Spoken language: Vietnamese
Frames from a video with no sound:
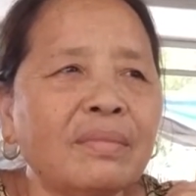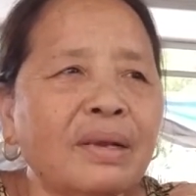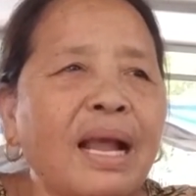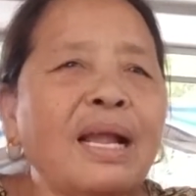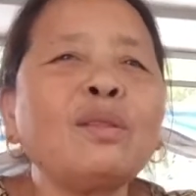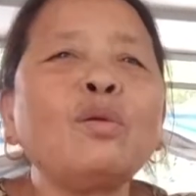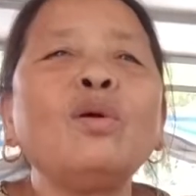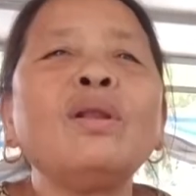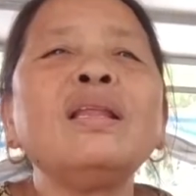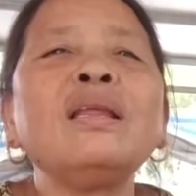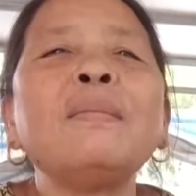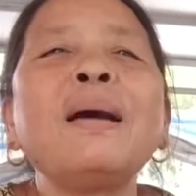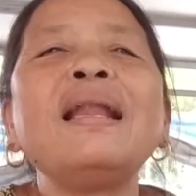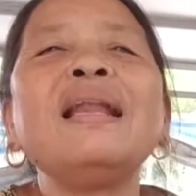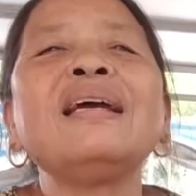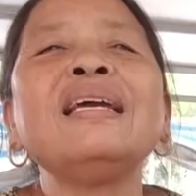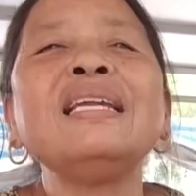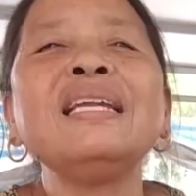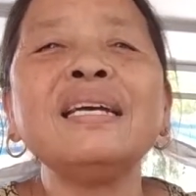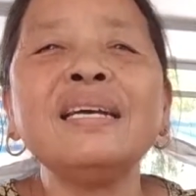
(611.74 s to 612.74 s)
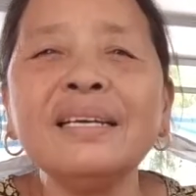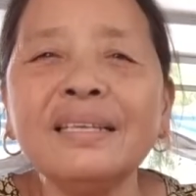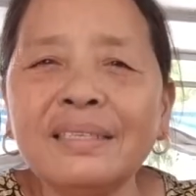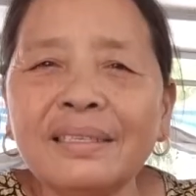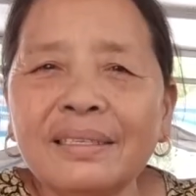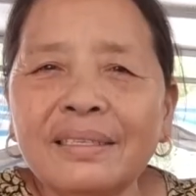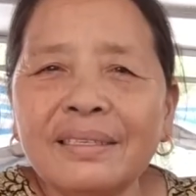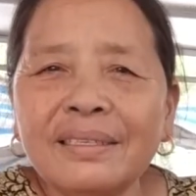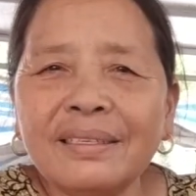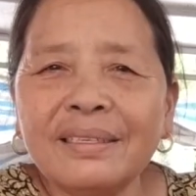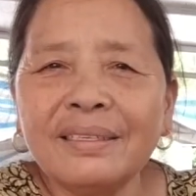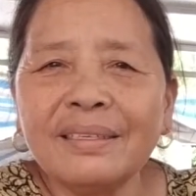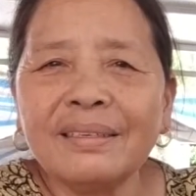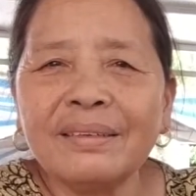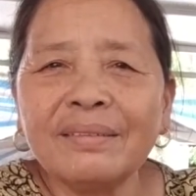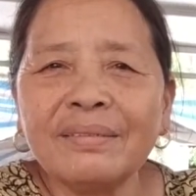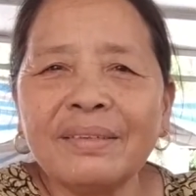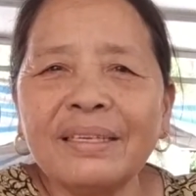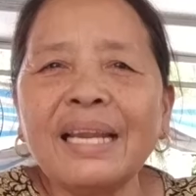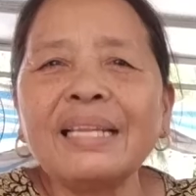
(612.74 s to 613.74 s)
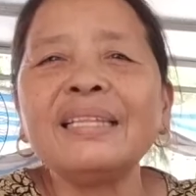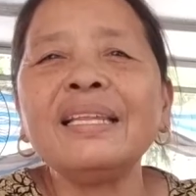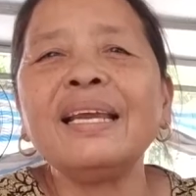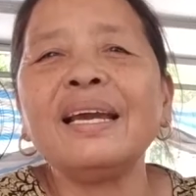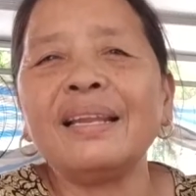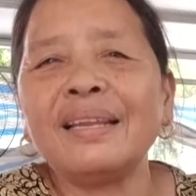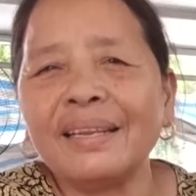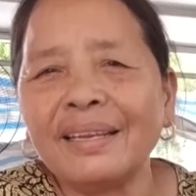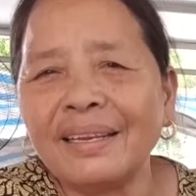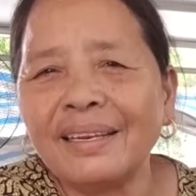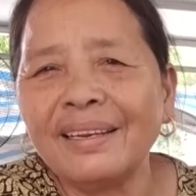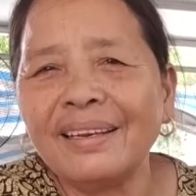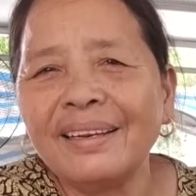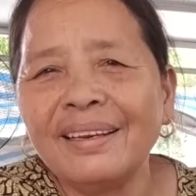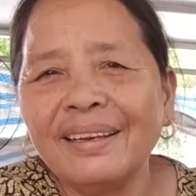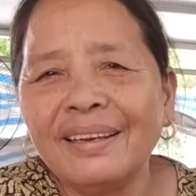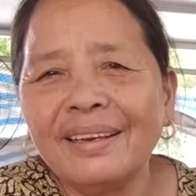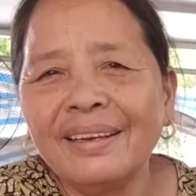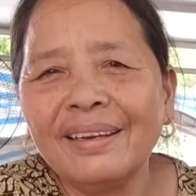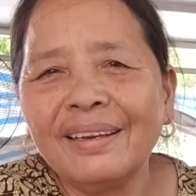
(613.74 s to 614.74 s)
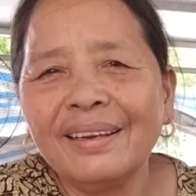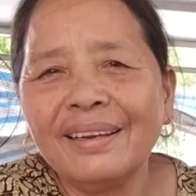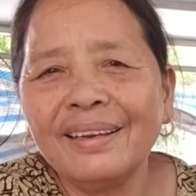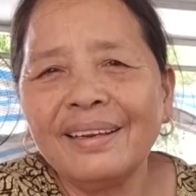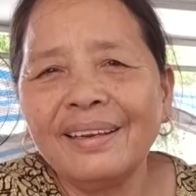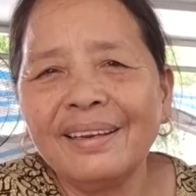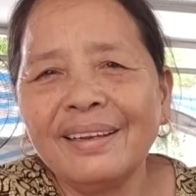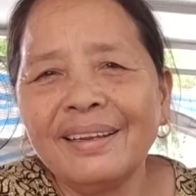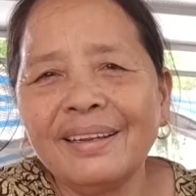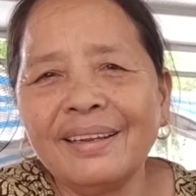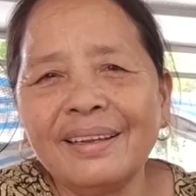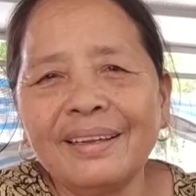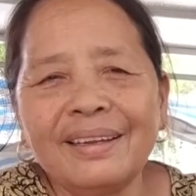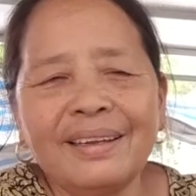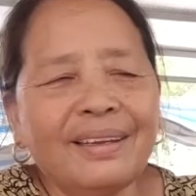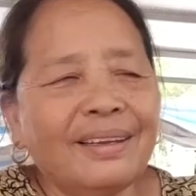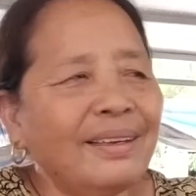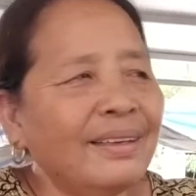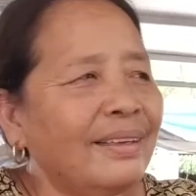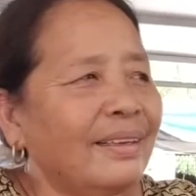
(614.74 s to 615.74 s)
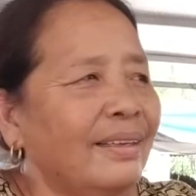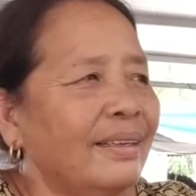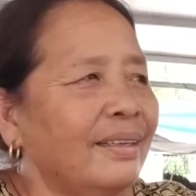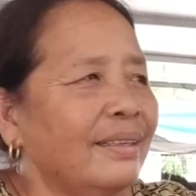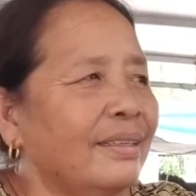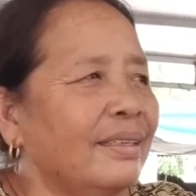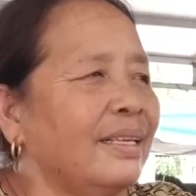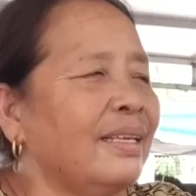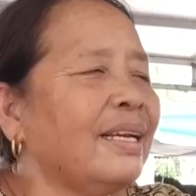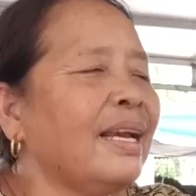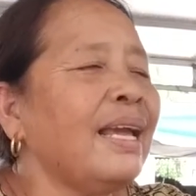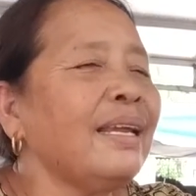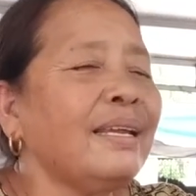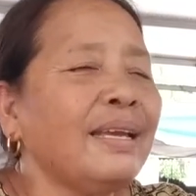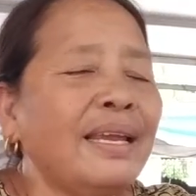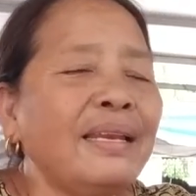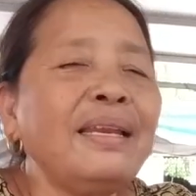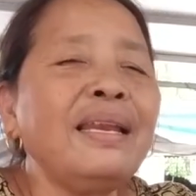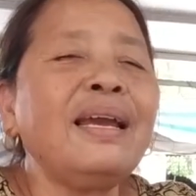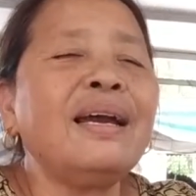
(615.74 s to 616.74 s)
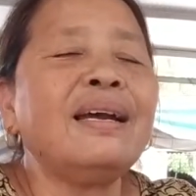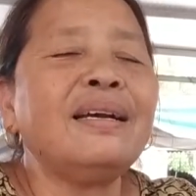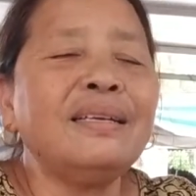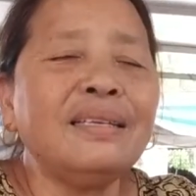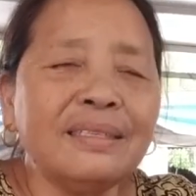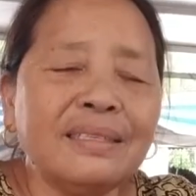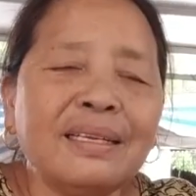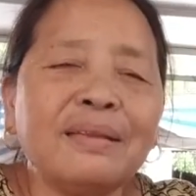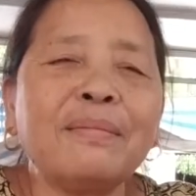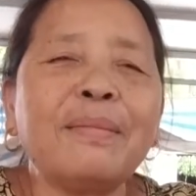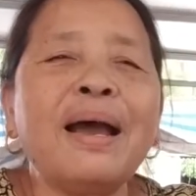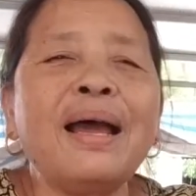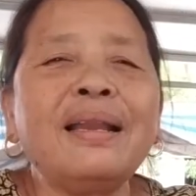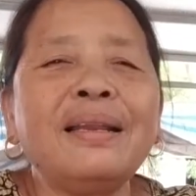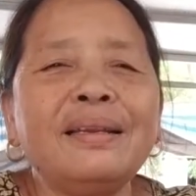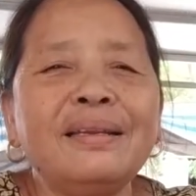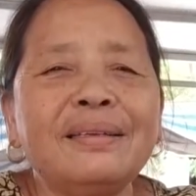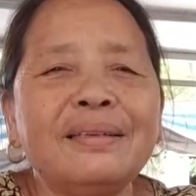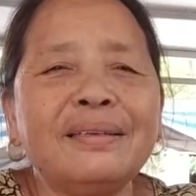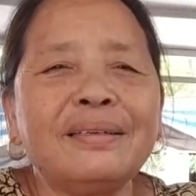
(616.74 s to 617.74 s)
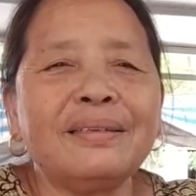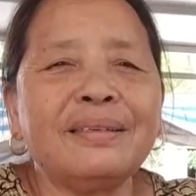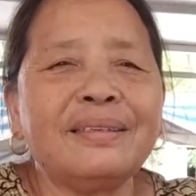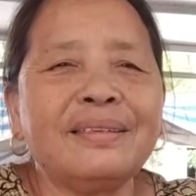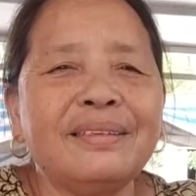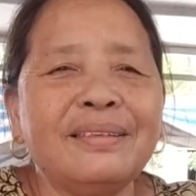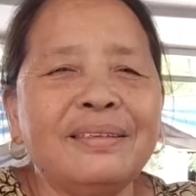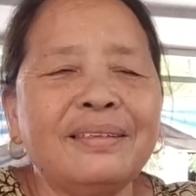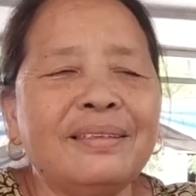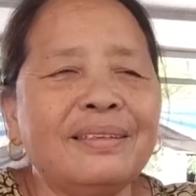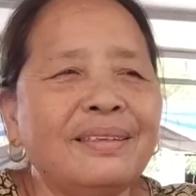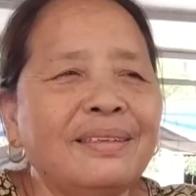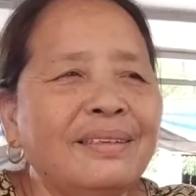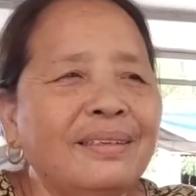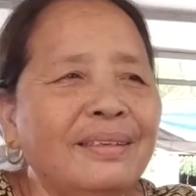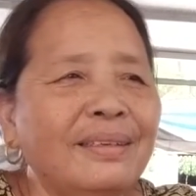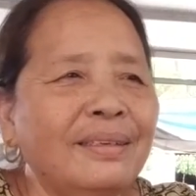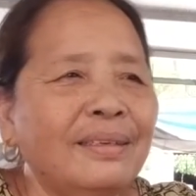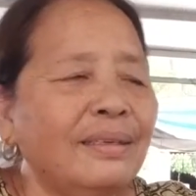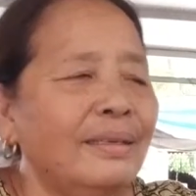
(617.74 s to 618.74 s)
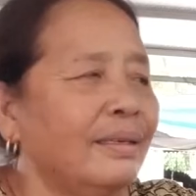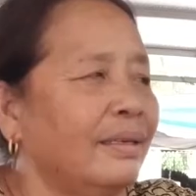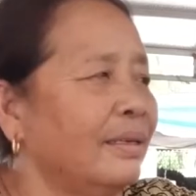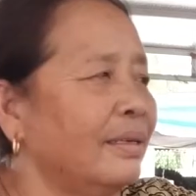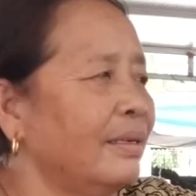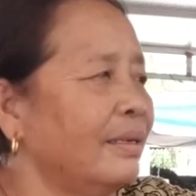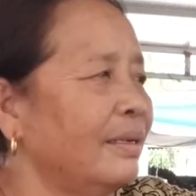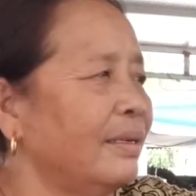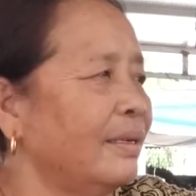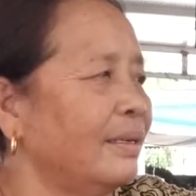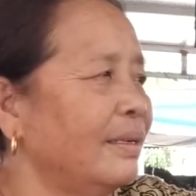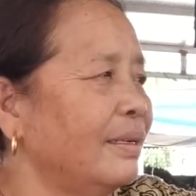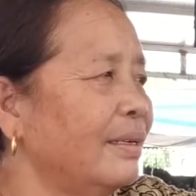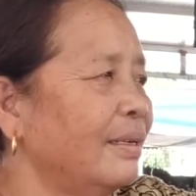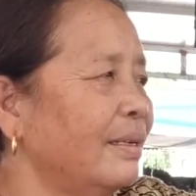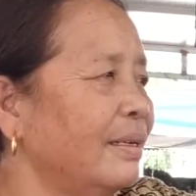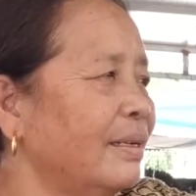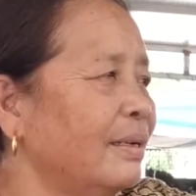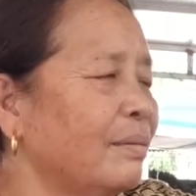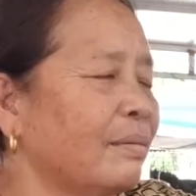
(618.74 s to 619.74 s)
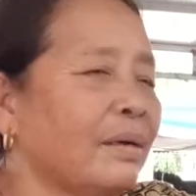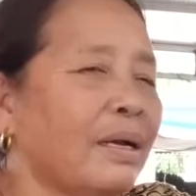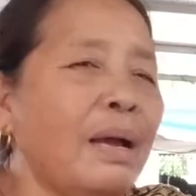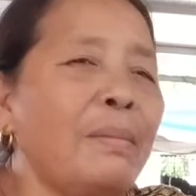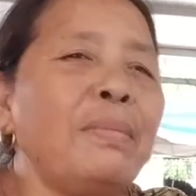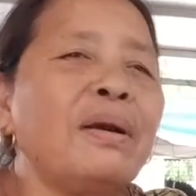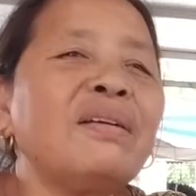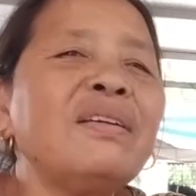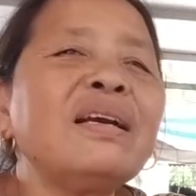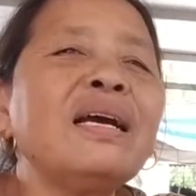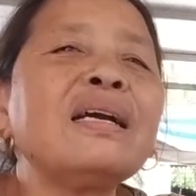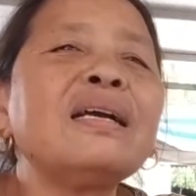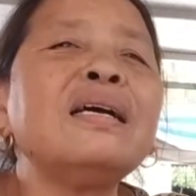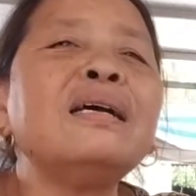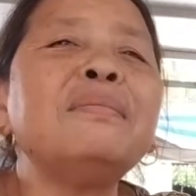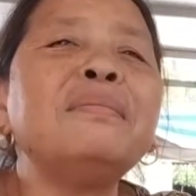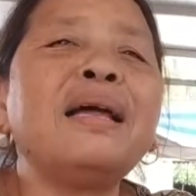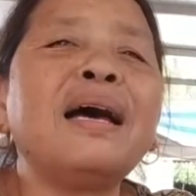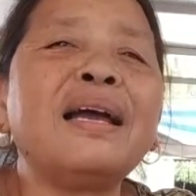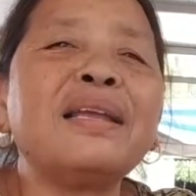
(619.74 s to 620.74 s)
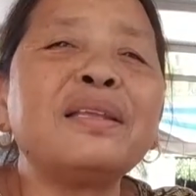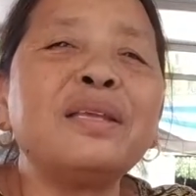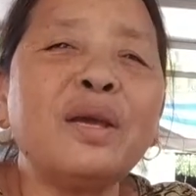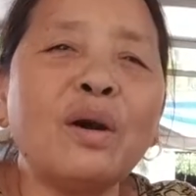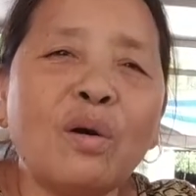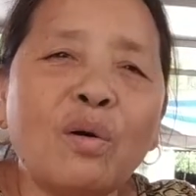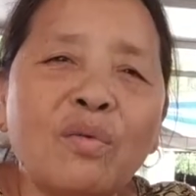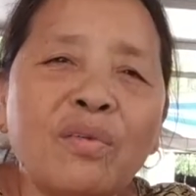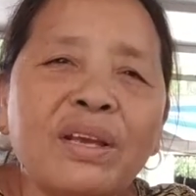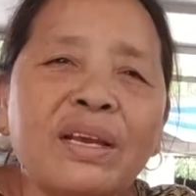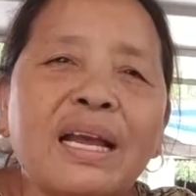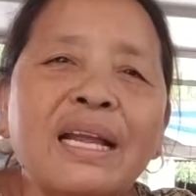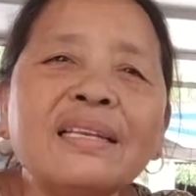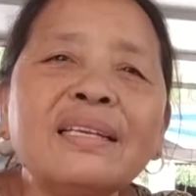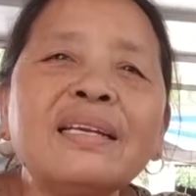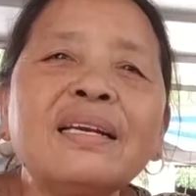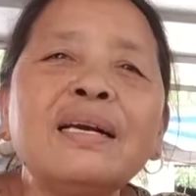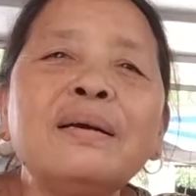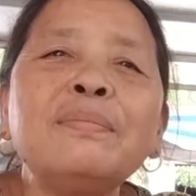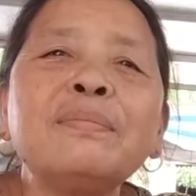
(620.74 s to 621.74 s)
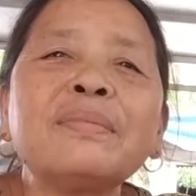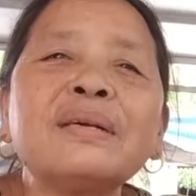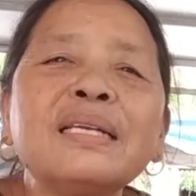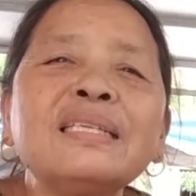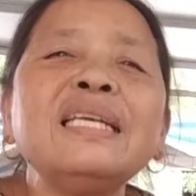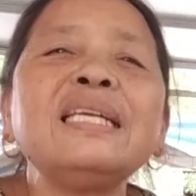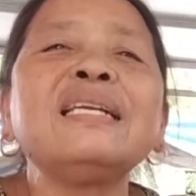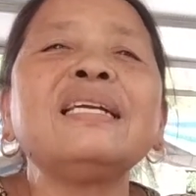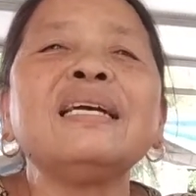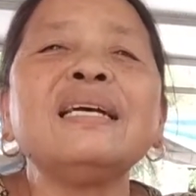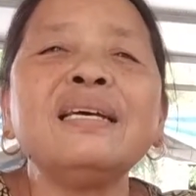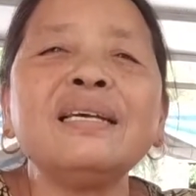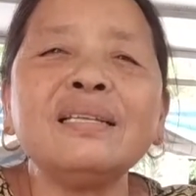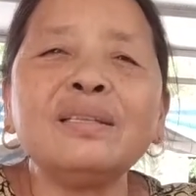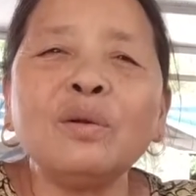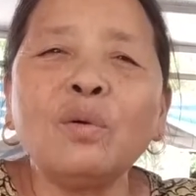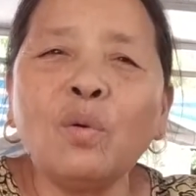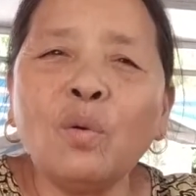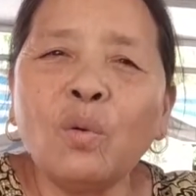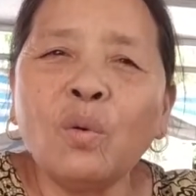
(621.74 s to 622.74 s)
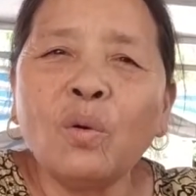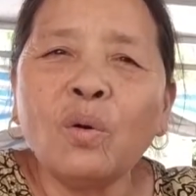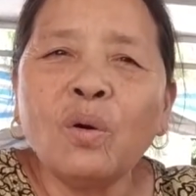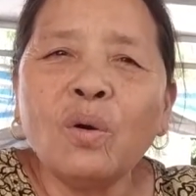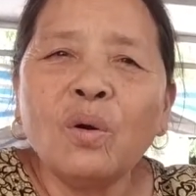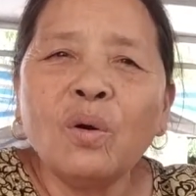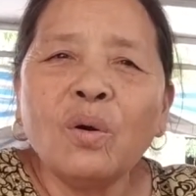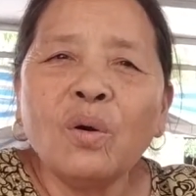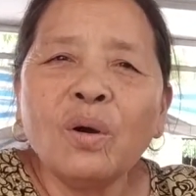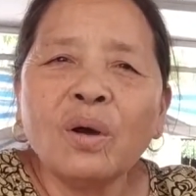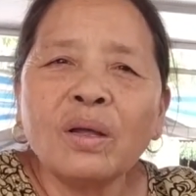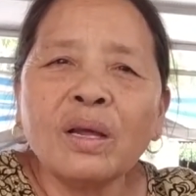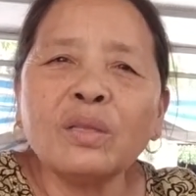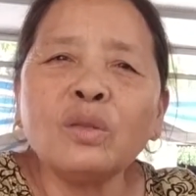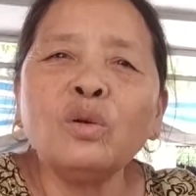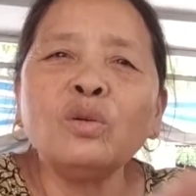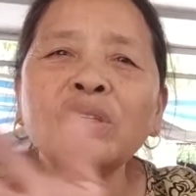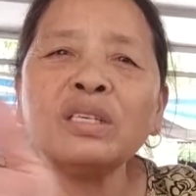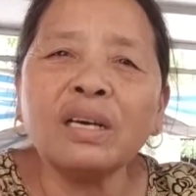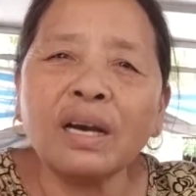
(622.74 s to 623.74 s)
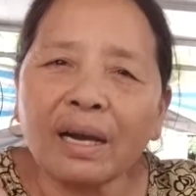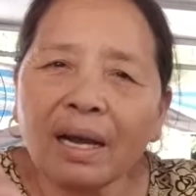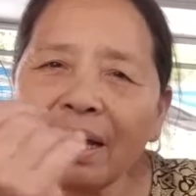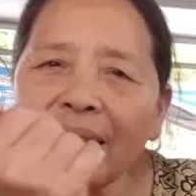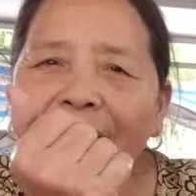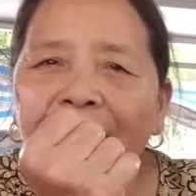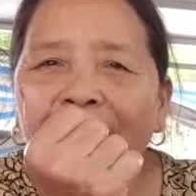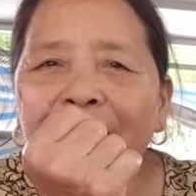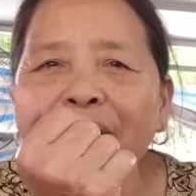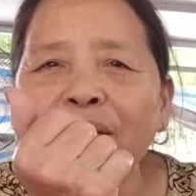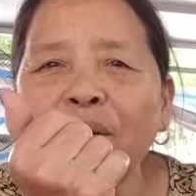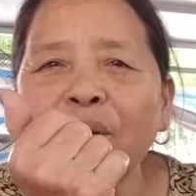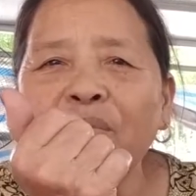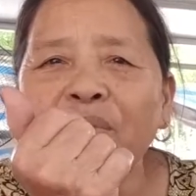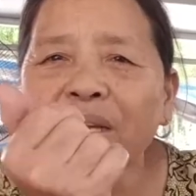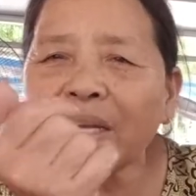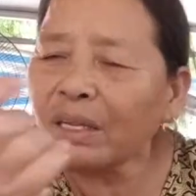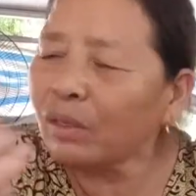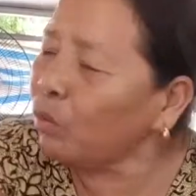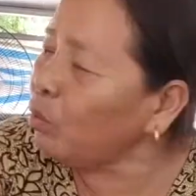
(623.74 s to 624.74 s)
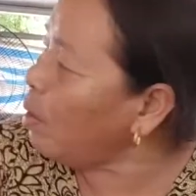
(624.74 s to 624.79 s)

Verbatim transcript: Cá tua thì bán được ít hơn, vâng. Chỉ đắt tiền, vâng. À. Thì khách khách này ưng thì bác. Cá ăn cá cơm có mực là nhiều thôi. Ăn mực cá cơm là nhiều, với cá cơm cá chích cá thu. Vâng. Cá thu thường ạ là nhiều, với cá thu